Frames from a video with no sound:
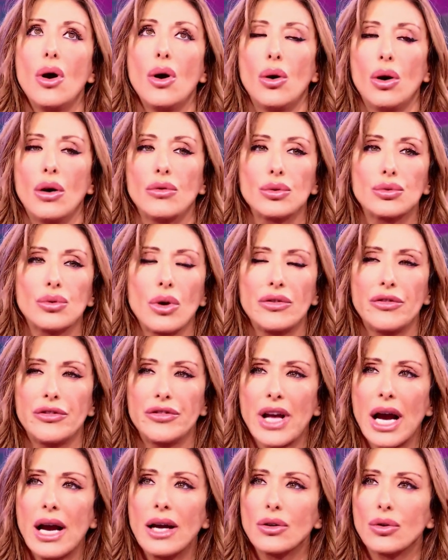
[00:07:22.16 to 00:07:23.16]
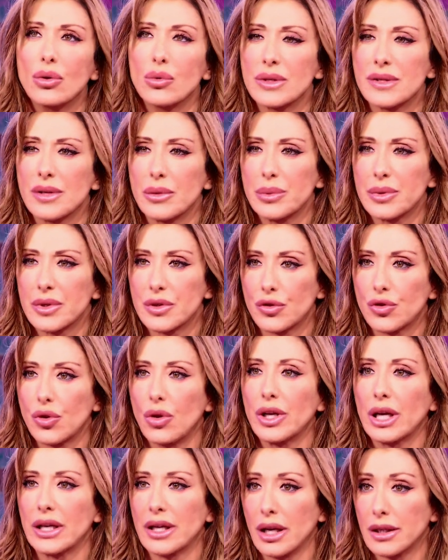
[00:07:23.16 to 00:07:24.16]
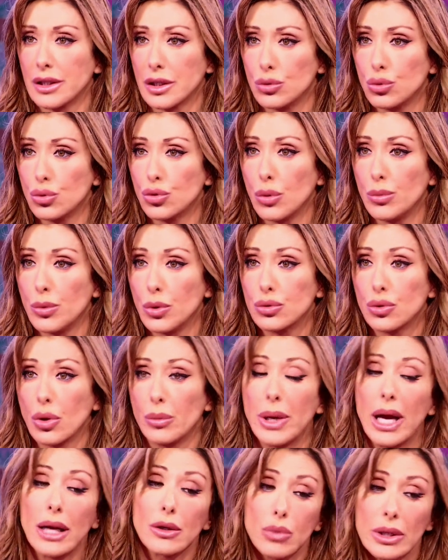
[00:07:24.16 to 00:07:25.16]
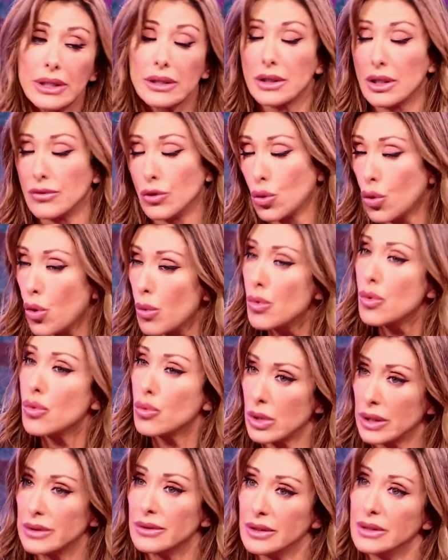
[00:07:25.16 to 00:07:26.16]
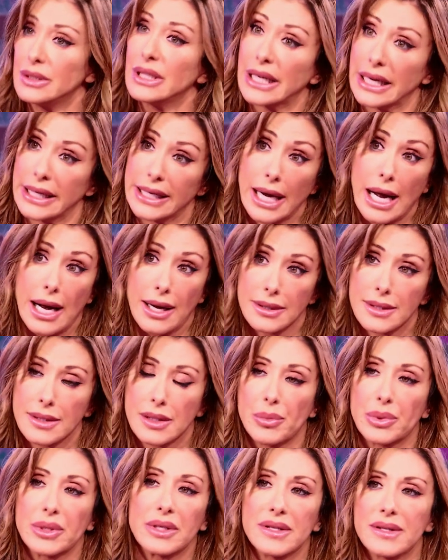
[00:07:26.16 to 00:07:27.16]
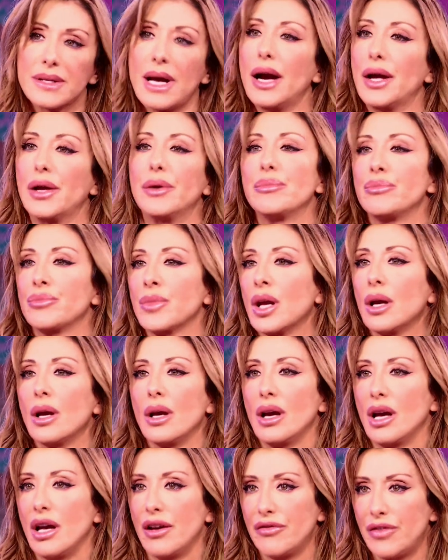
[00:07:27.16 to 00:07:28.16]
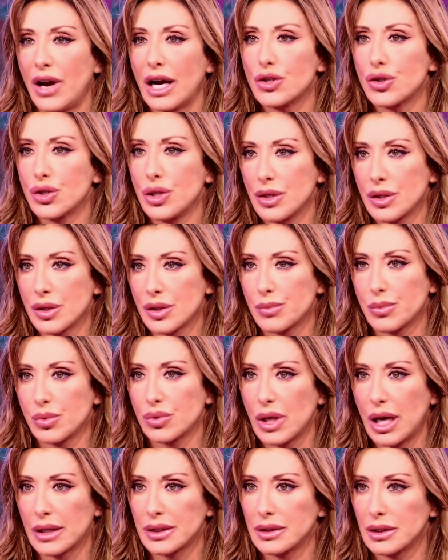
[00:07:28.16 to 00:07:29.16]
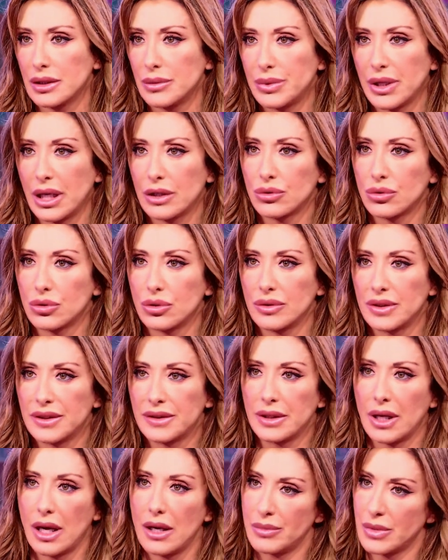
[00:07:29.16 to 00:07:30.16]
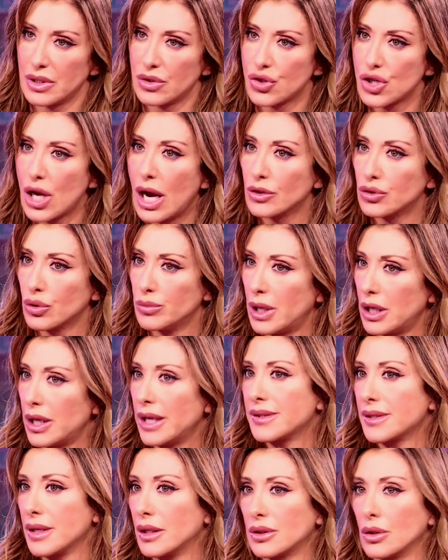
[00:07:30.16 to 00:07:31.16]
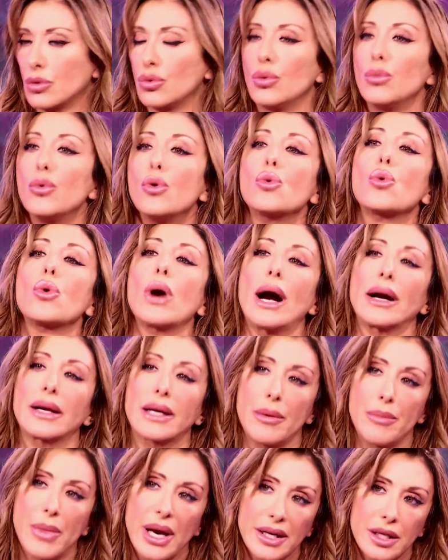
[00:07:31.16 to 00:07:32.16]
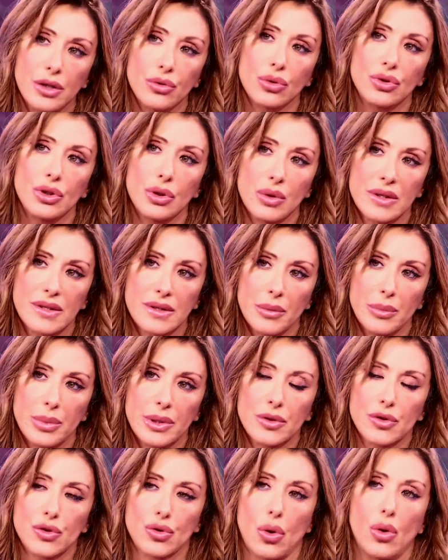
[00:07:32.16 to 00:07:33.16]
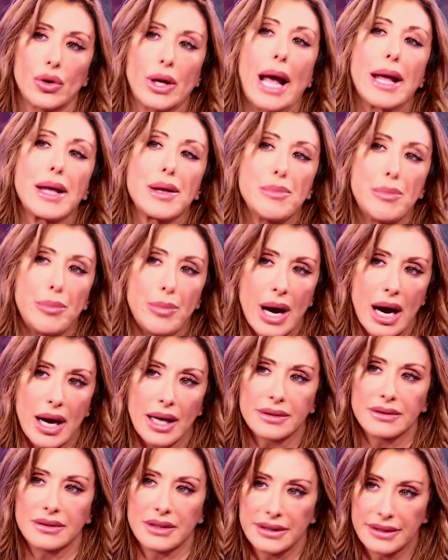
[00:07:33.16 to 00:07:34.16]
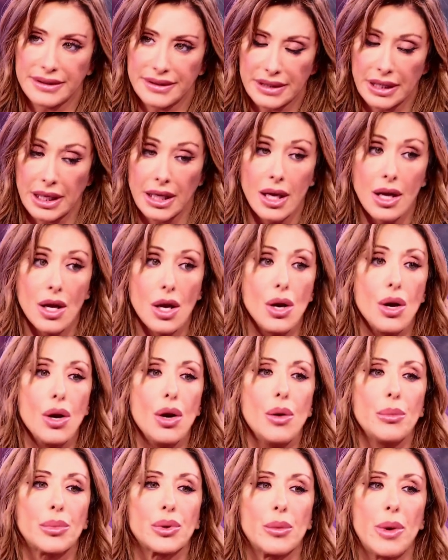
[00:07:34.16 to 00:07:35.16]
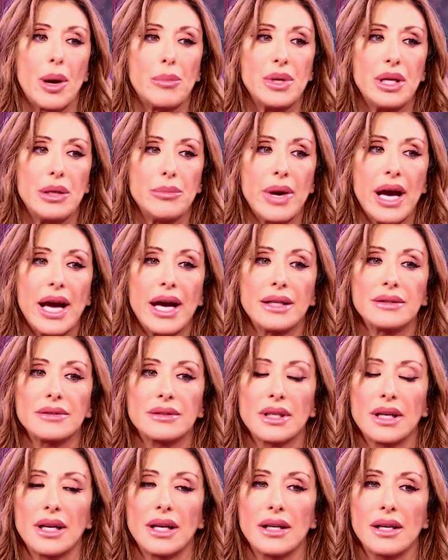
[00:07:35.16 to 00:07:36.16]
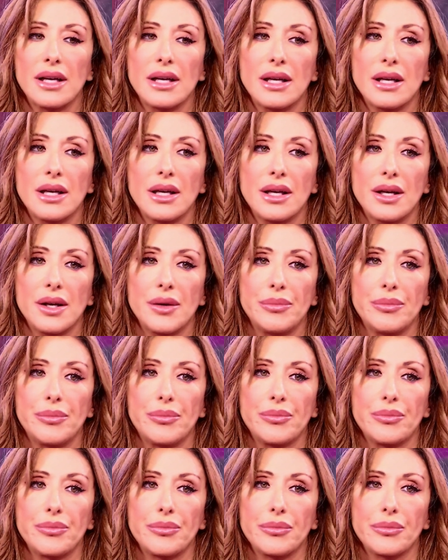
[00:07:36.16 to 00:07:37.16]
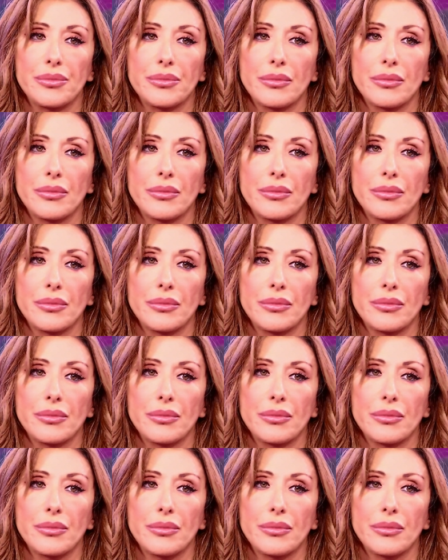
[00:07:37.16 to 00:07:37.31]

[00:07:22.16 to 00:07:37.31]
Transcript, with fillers: ho avuto a fianco questa persona che ha creduto molto a me, al quale devo comunque dire grazie, perché sai... È certo. facile sputare nel piatto dove si è mangiato, ma è stata comunque anche merito di questa persona, in parte se probabilmente ehm,